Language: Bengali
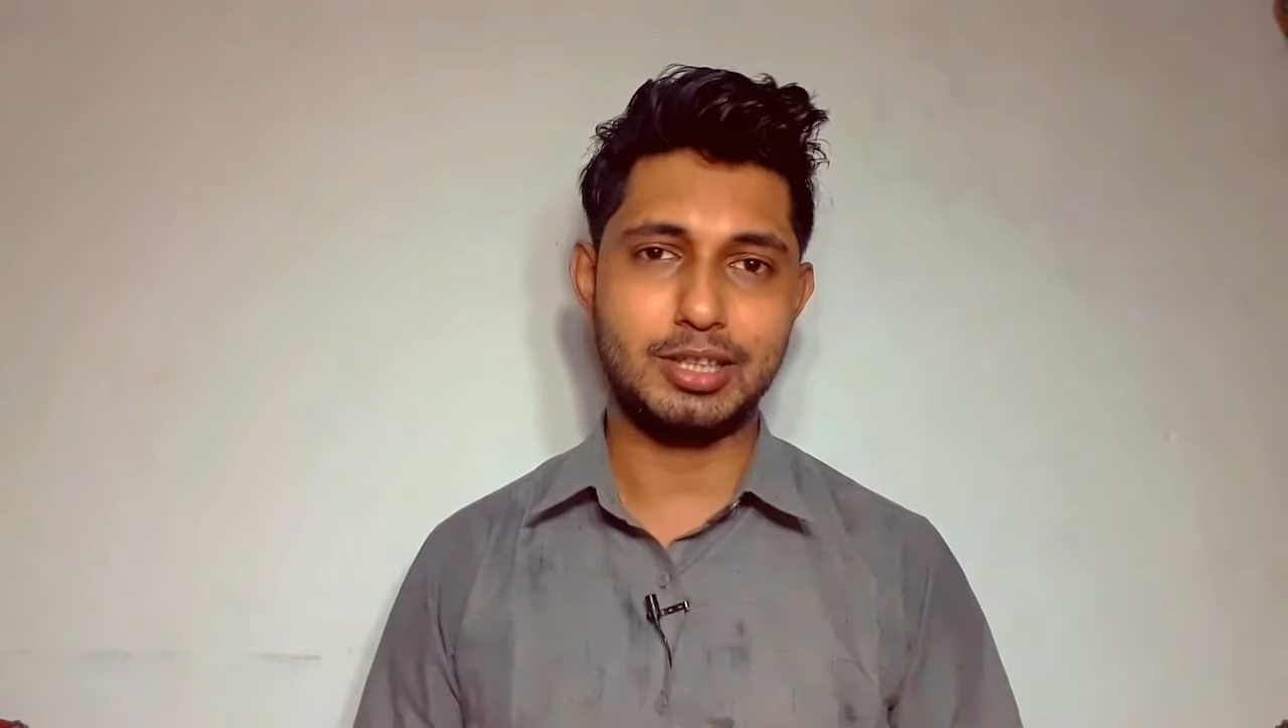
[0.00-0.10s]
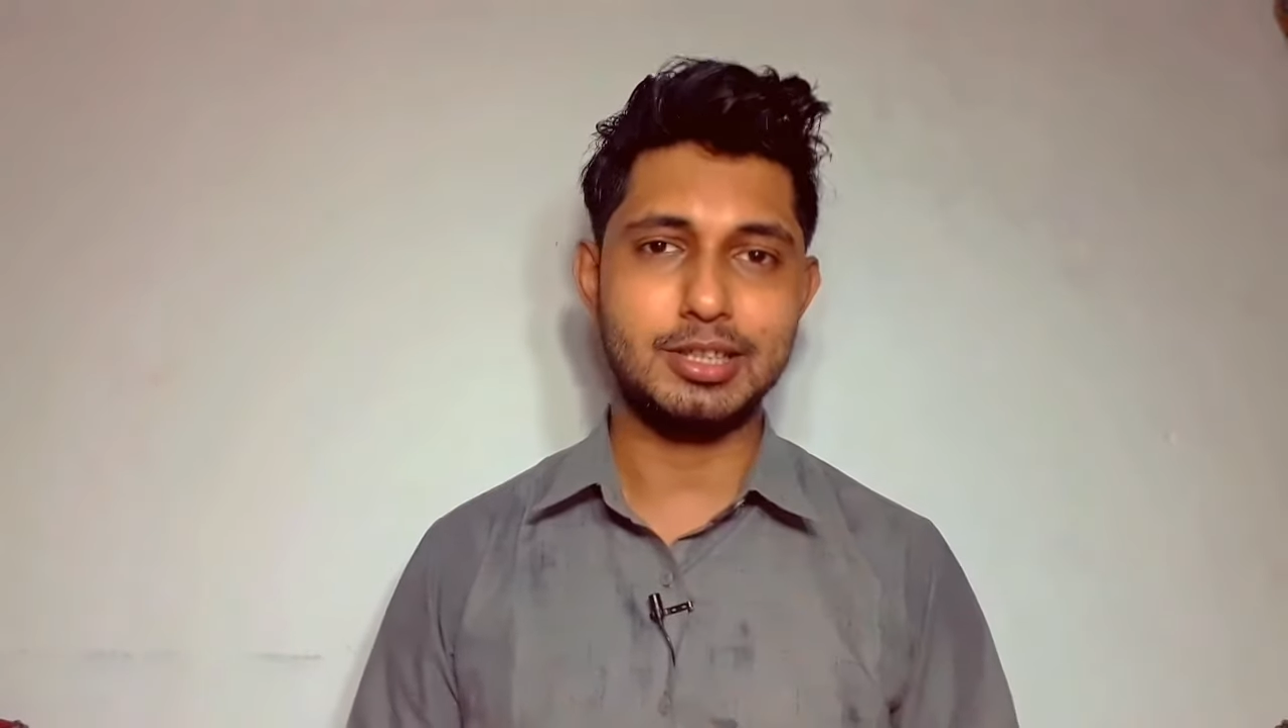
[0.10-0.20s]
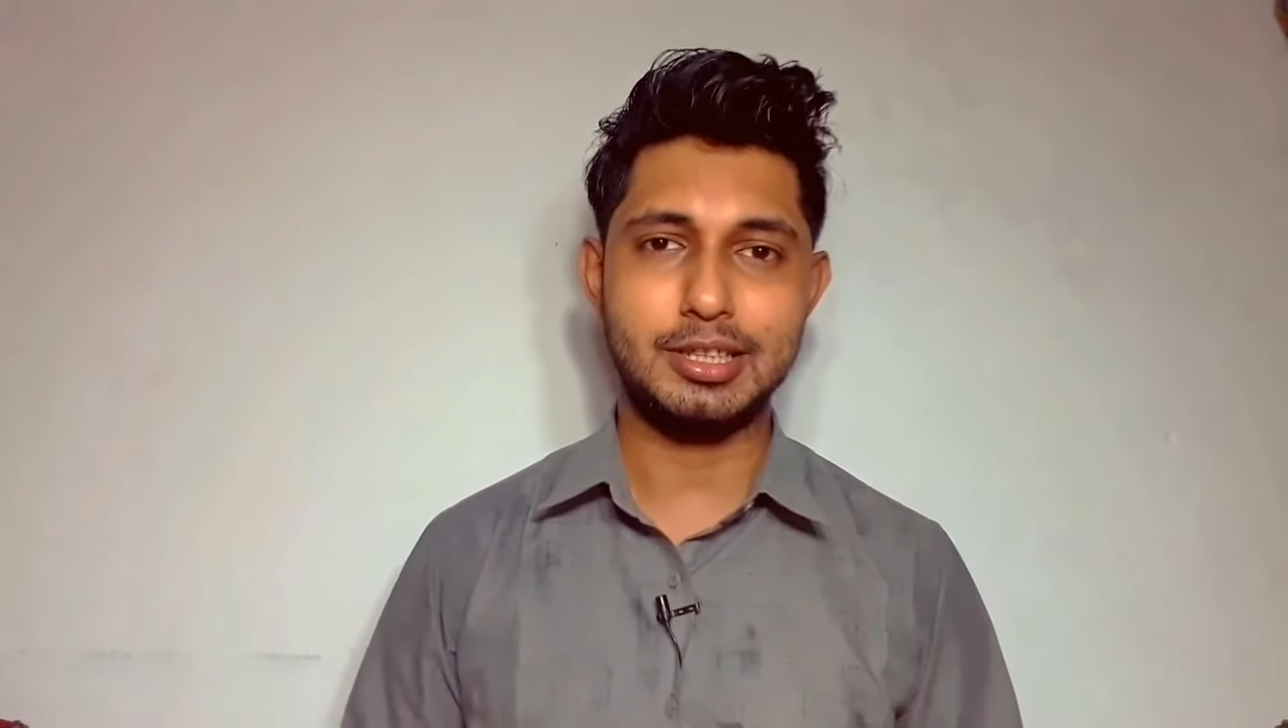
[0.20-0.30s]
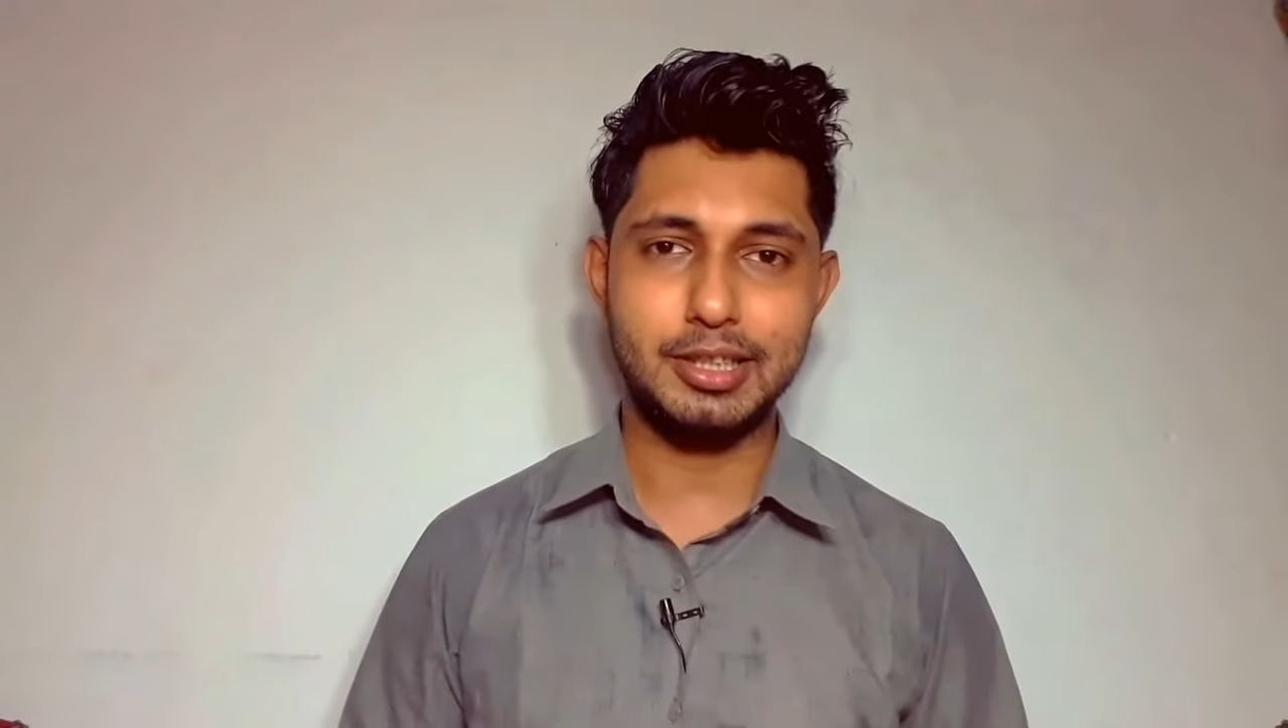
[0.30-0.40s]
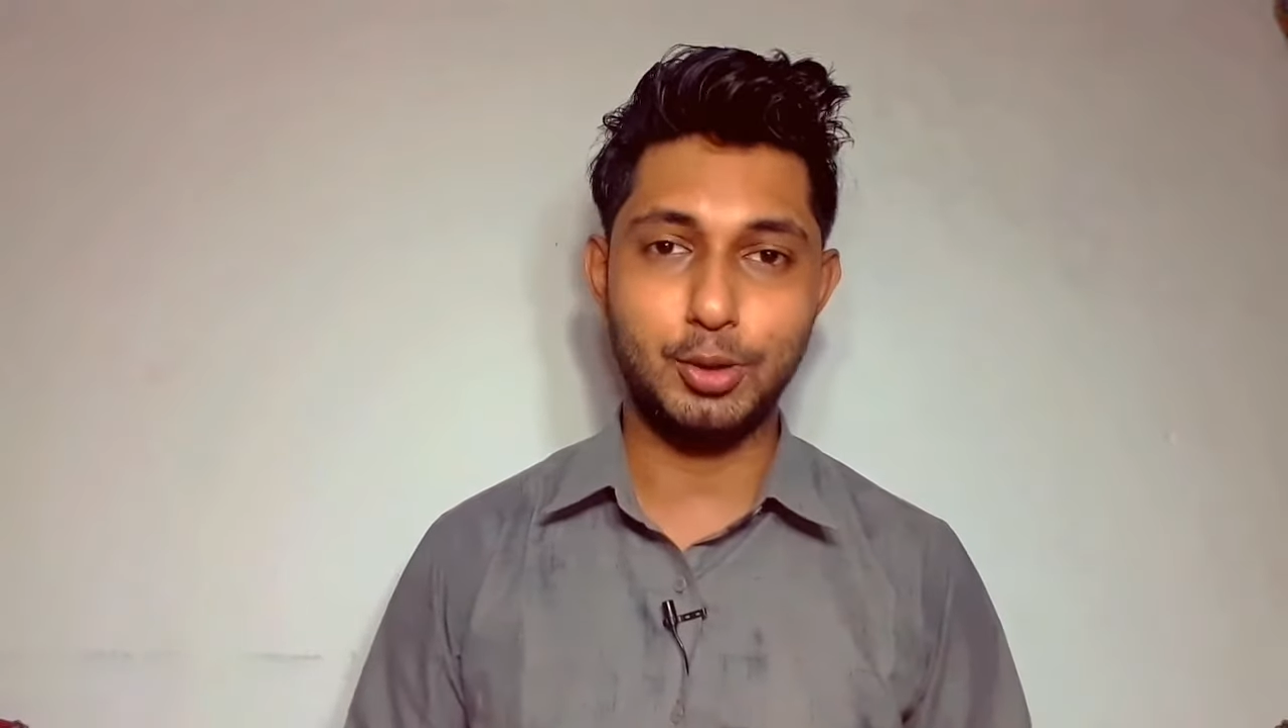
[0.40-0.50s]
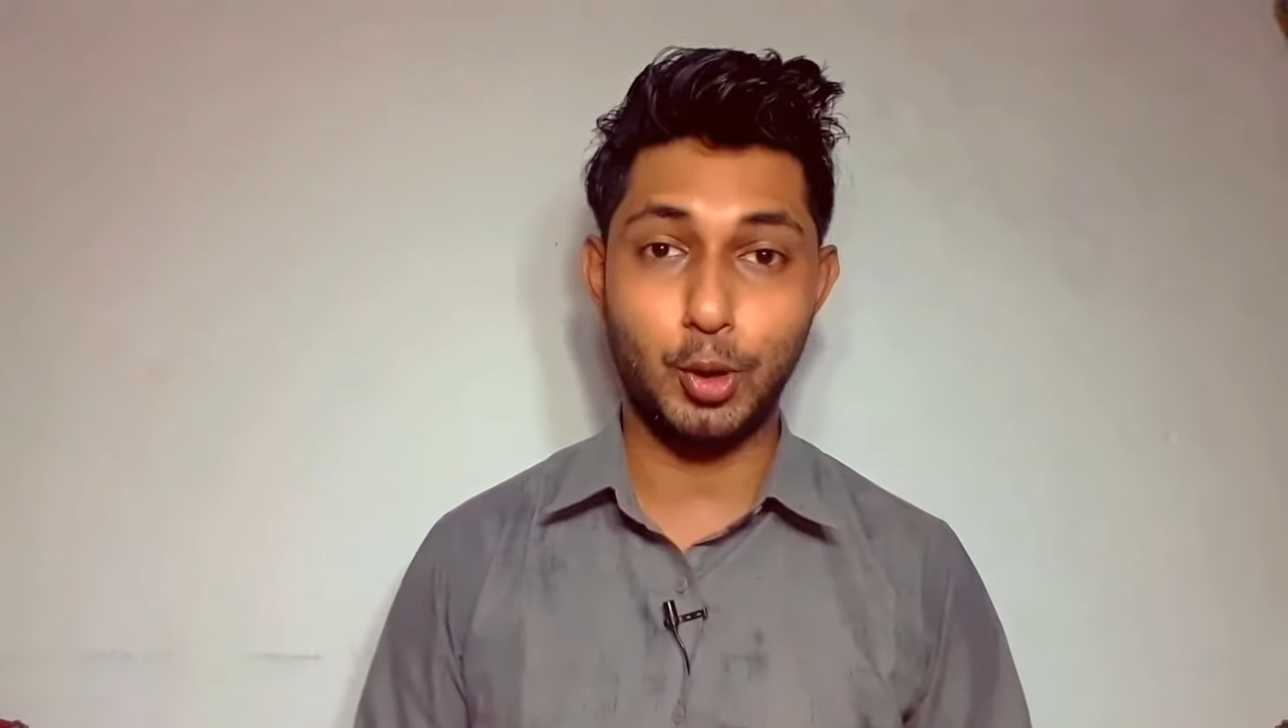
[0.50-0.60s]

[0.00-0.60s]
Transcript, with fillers: সাথে সাথে